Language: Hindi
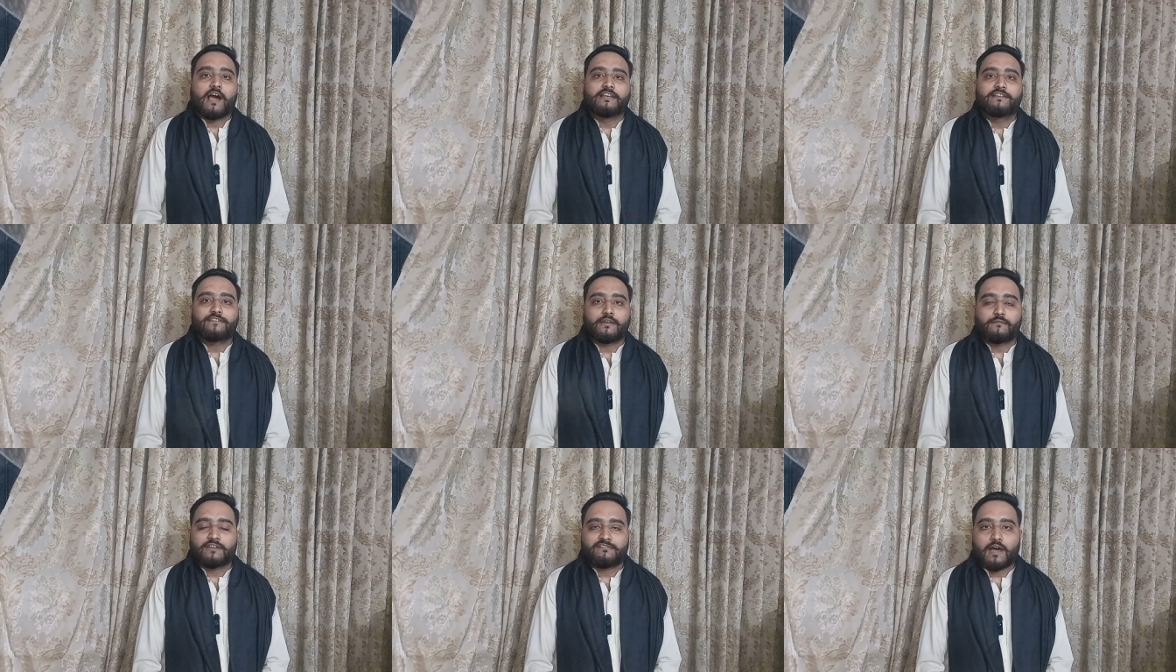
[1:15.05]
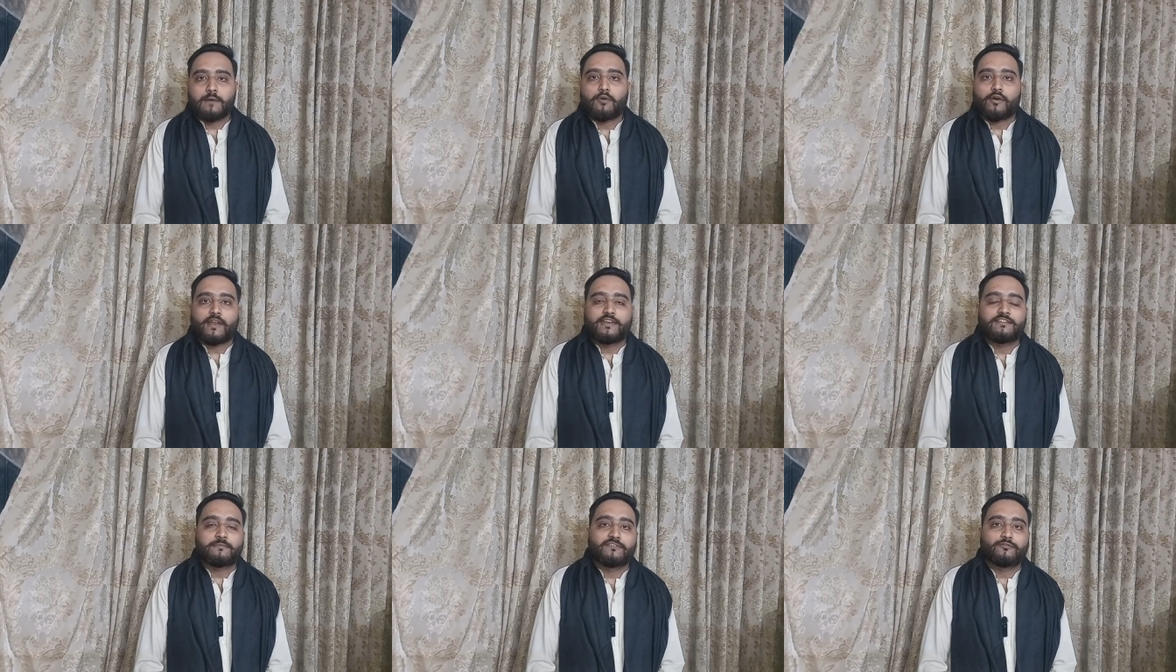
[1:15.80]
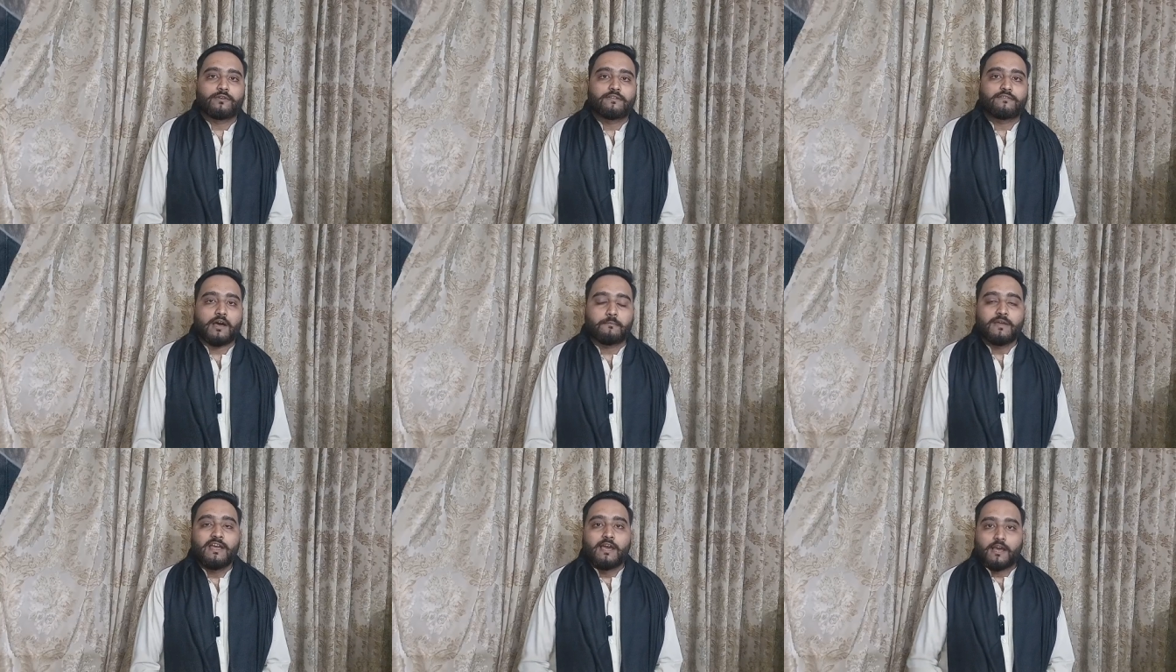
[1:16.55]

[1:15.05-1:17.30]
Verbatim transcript: अली सरवर साहब और अनीस मंसूरी साहब